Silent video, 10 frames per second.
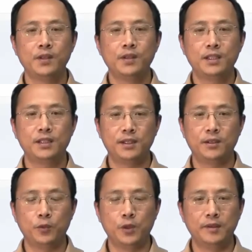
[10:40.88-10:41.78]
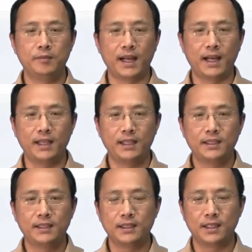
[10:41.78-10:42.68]
那么我们把
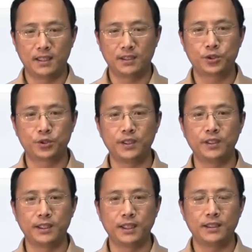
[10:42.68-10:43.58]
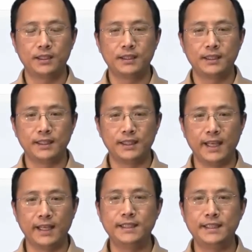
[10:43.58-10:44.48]
呃所有的
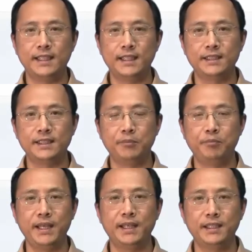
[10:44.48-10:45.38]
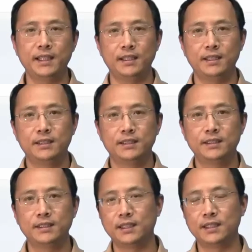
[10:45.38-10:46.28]
连接了这些边的
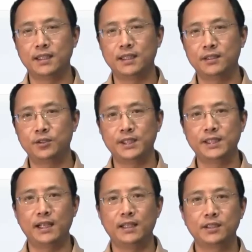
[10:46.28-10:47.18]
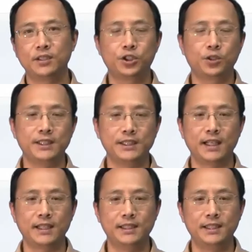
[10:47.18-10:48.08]
这个对象都收集在
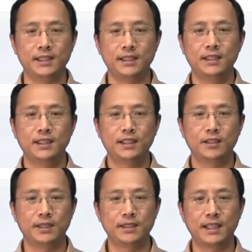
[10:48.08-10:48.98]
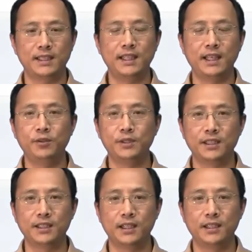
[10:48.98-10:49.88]
一起，那么在前域这
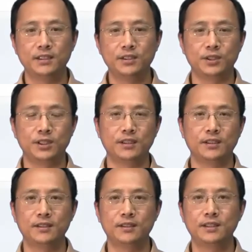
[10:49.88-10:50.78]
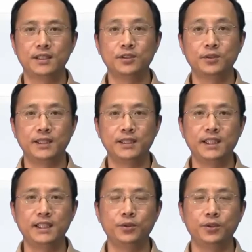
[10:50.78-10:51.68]
呢，就称称作为定
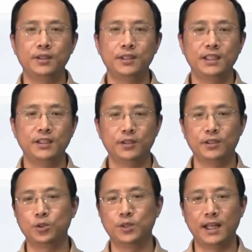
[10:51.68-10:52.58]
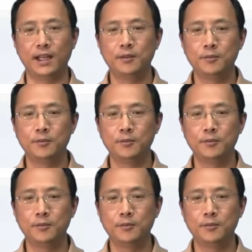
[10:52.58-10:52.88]
义域，定义域就出来了。